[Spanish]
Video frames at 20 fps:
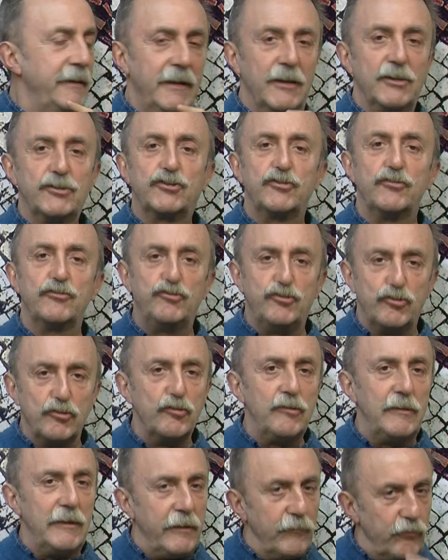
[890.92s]
Y eso
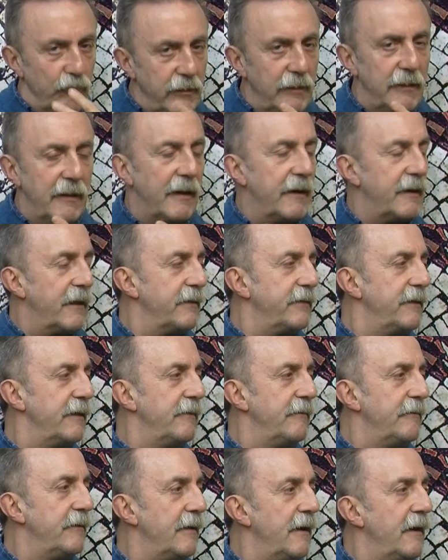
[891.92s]
yo le doy la
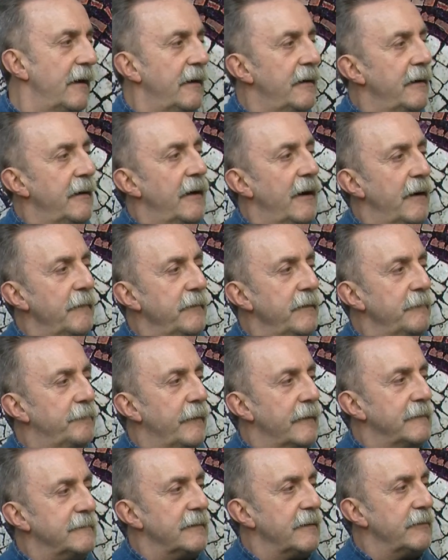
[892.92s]
gracia de verdad a mis
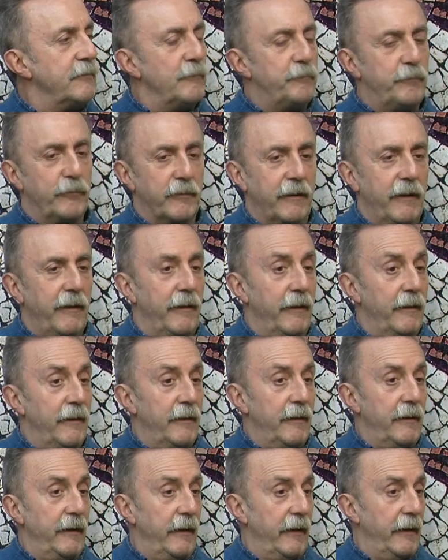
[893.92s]
paisanos porque
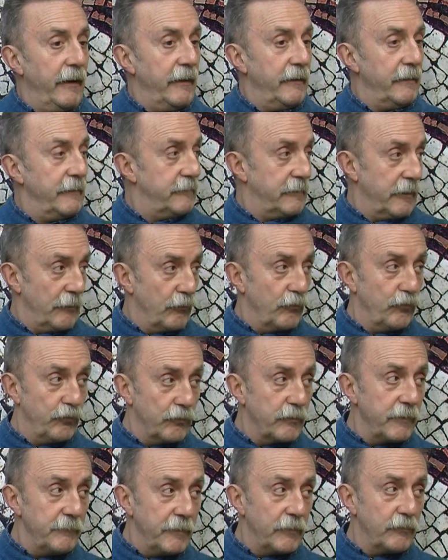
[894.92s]
eh, te lo
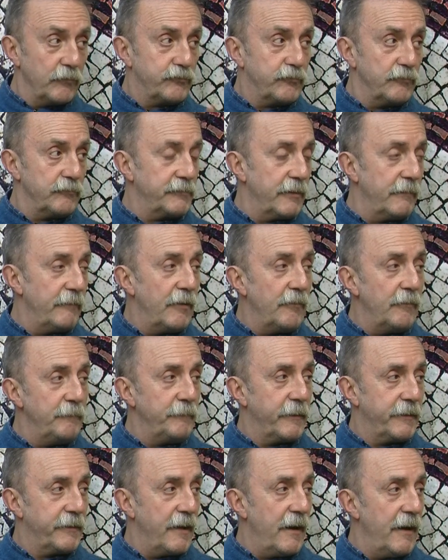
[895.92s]
juro que me costó trabajo
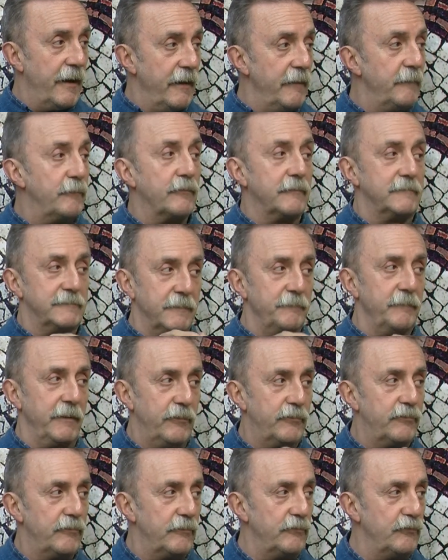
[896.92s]
empezar, eh, porque se me
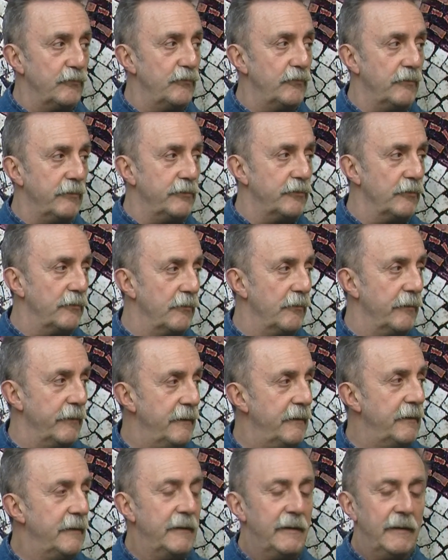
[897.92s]
hizo el nudo y todo. ¿eh?